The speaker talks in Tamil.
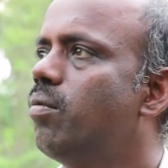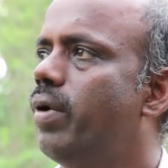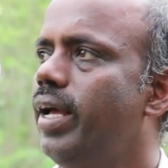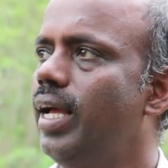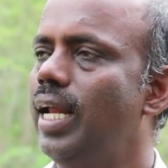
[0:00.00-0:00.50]

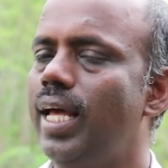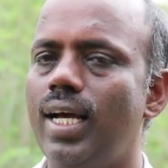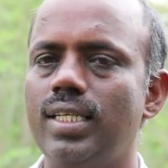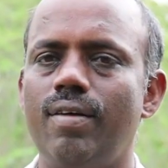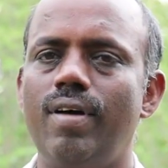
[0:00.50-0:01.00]
பிறகு
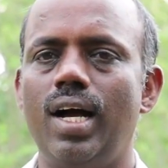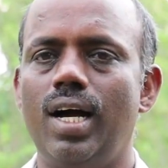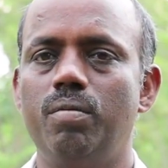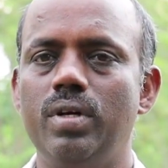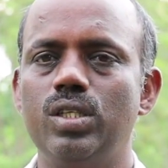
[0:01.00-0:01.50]
இளையராஜாவா
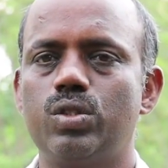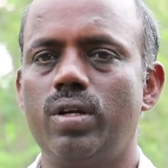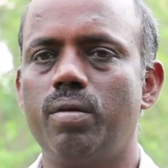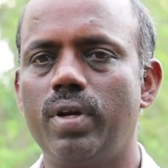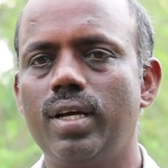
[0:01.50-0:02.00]
அப்படின்னு
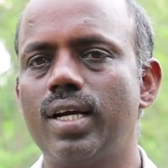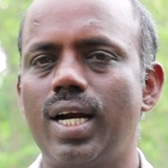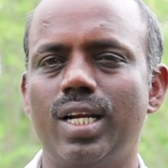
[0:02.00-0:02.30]
சொன்ன பிறகு